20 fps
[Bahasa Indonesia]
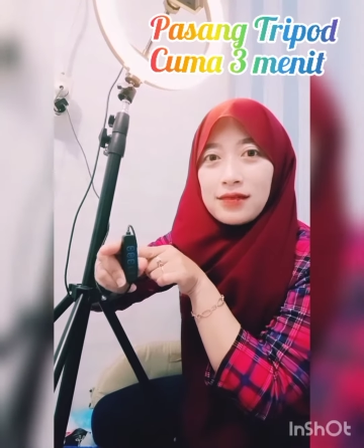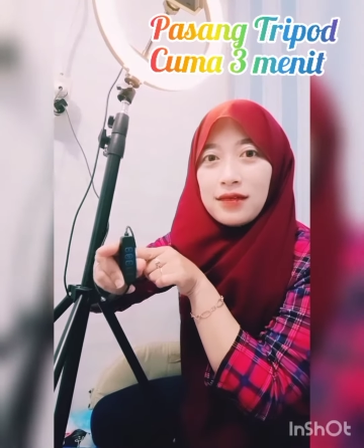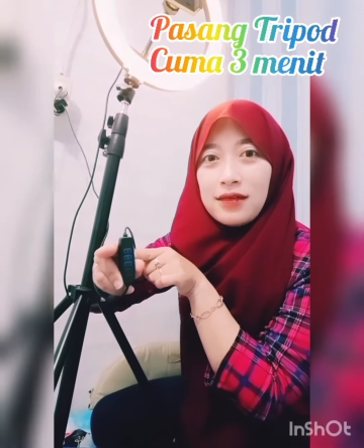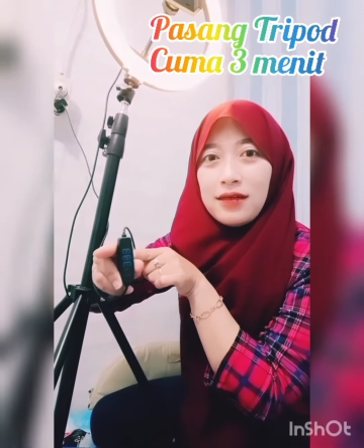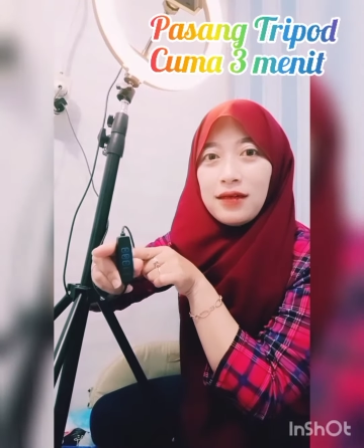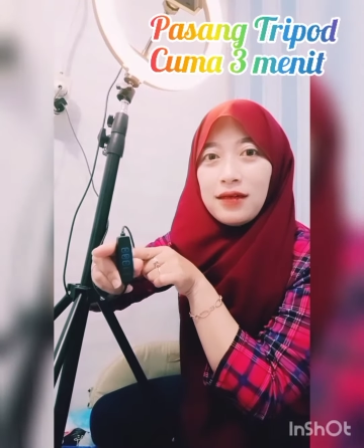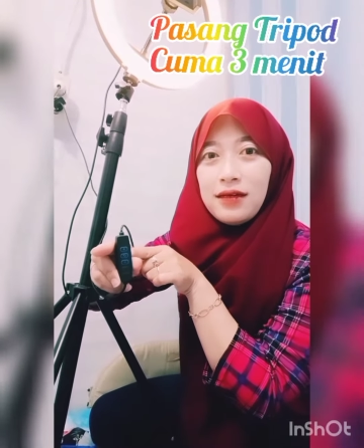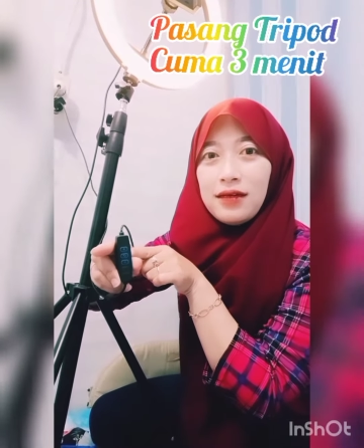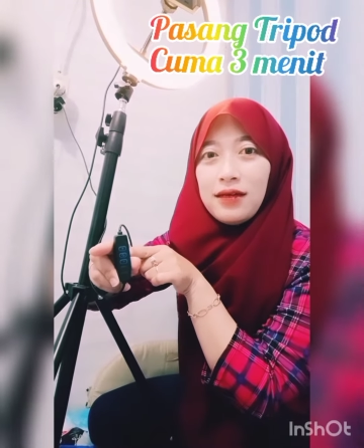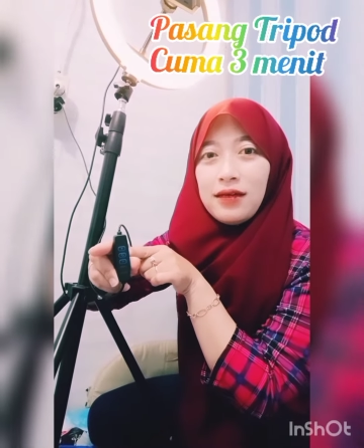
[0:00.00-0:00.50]

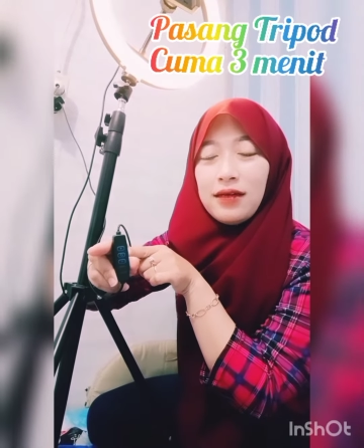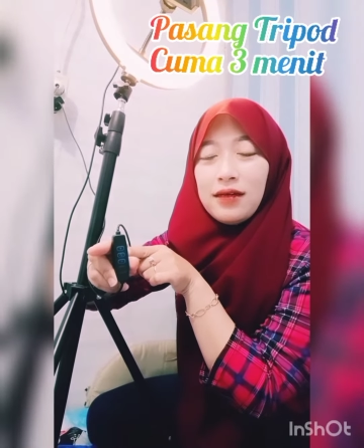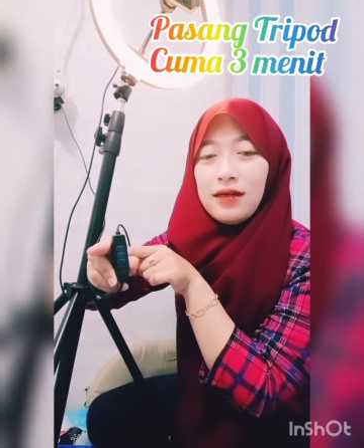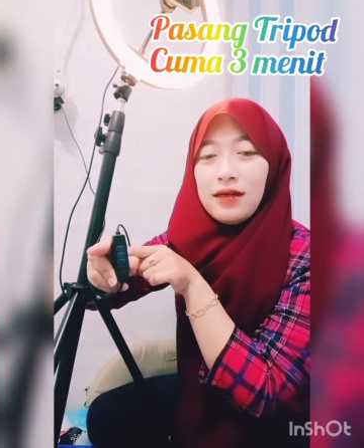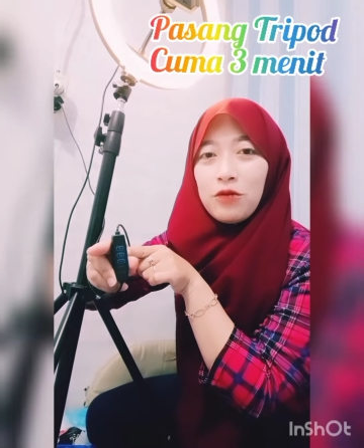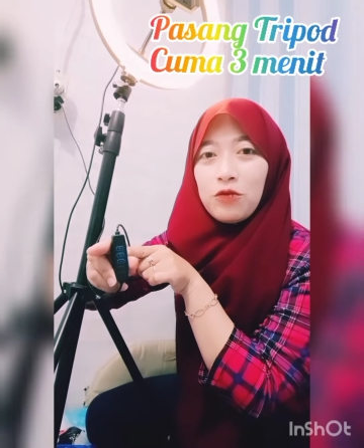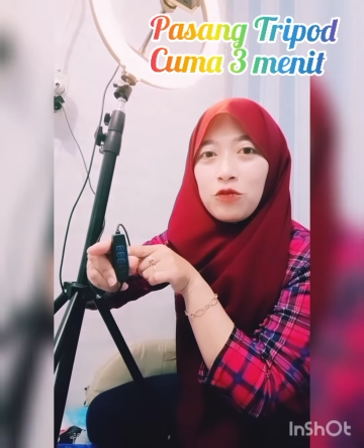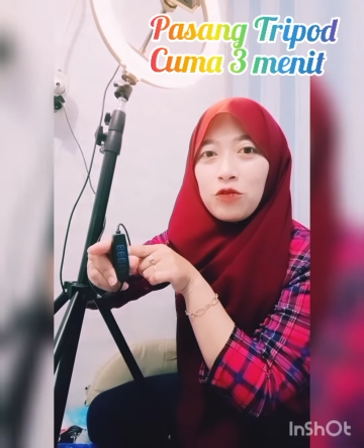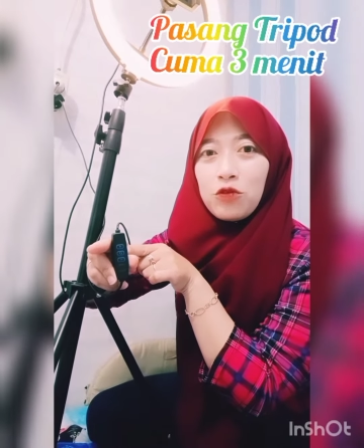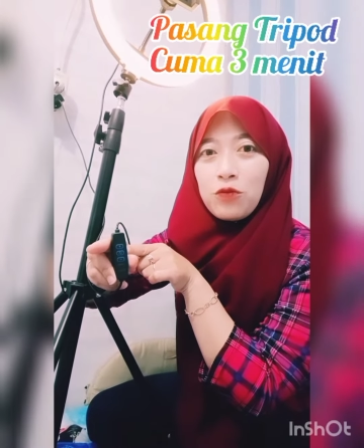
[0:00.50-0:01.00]
ini
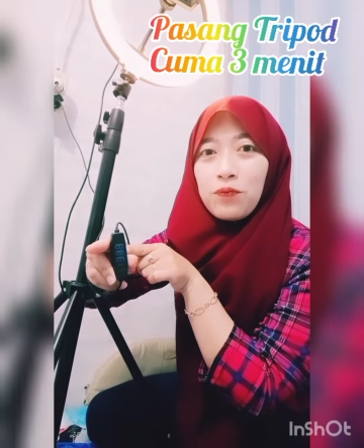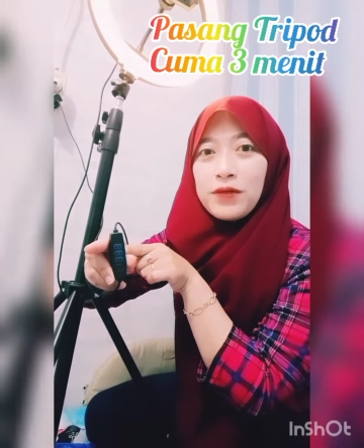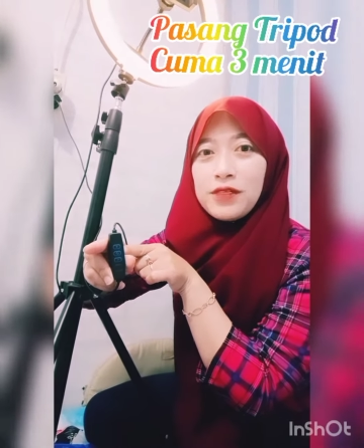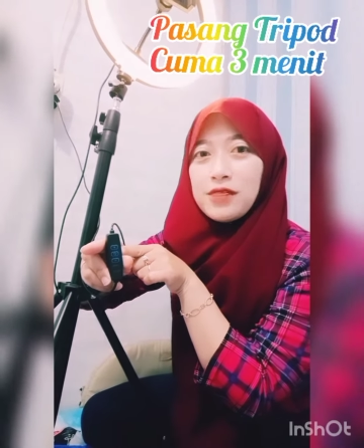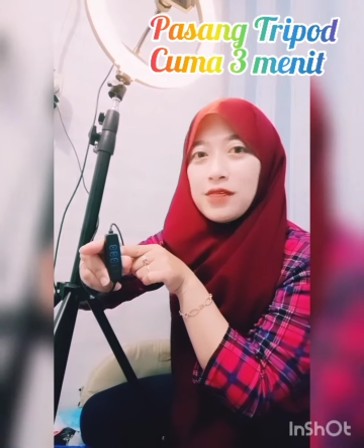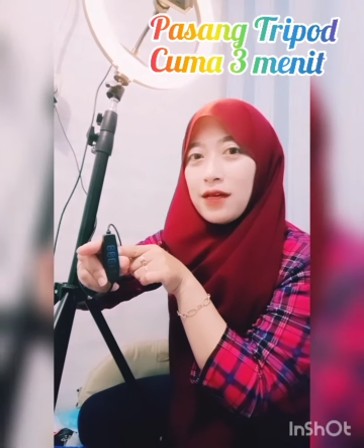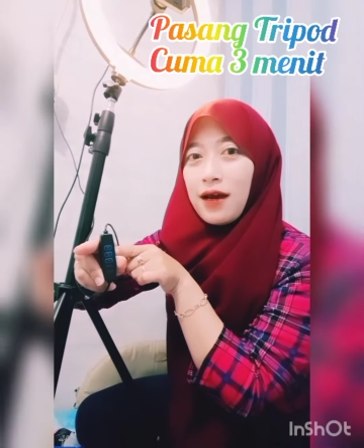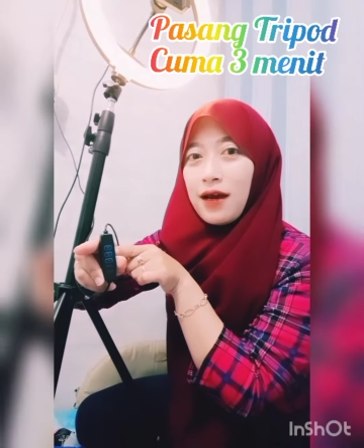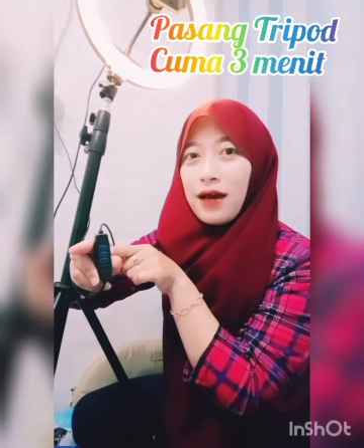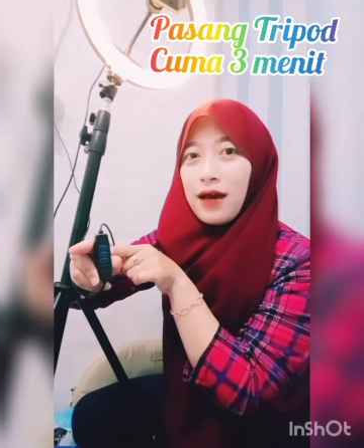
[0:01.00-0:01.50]
ini untuk
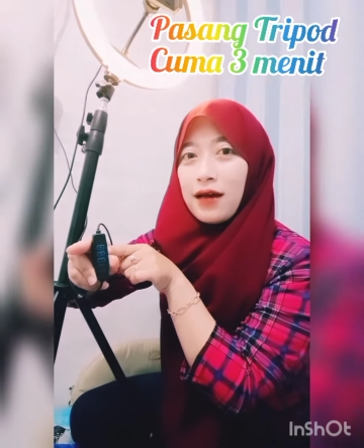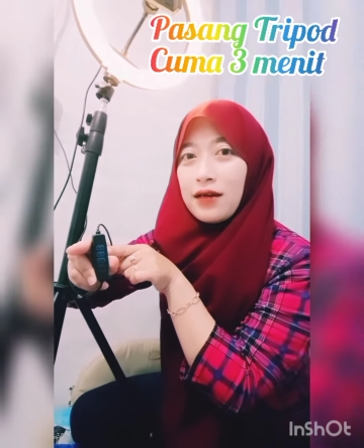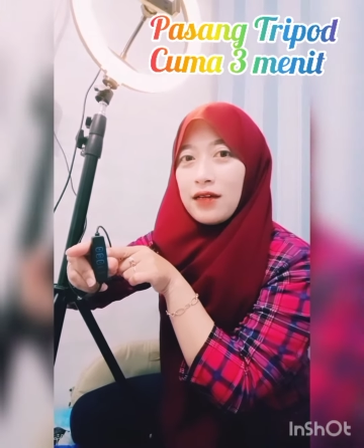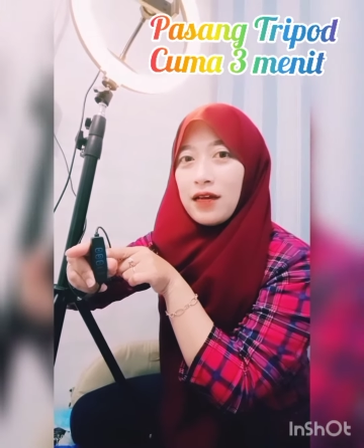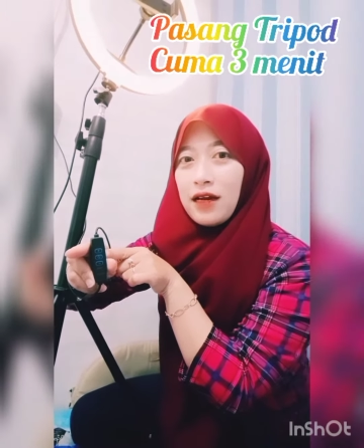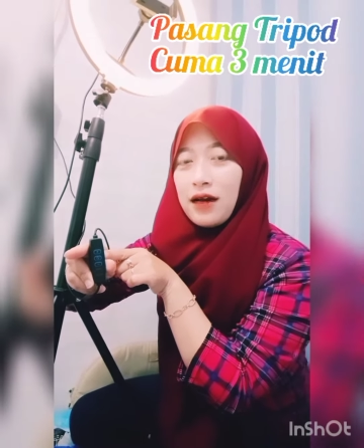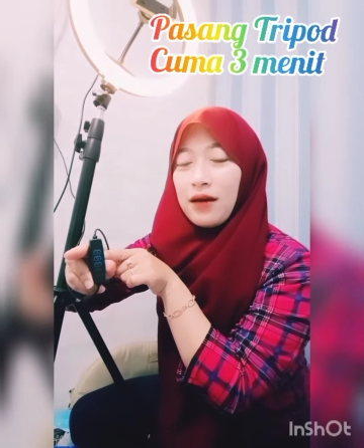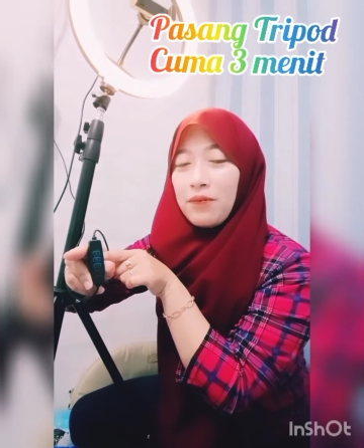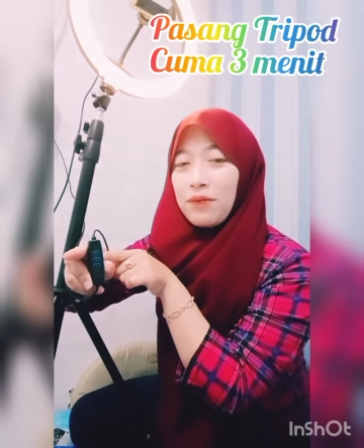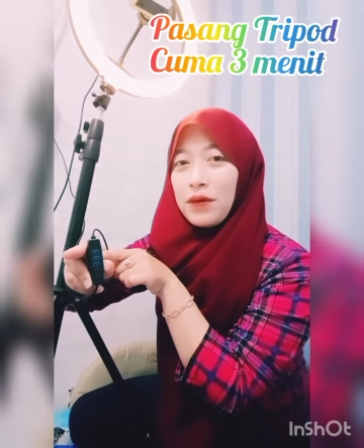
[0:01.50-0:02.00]
pencerahannya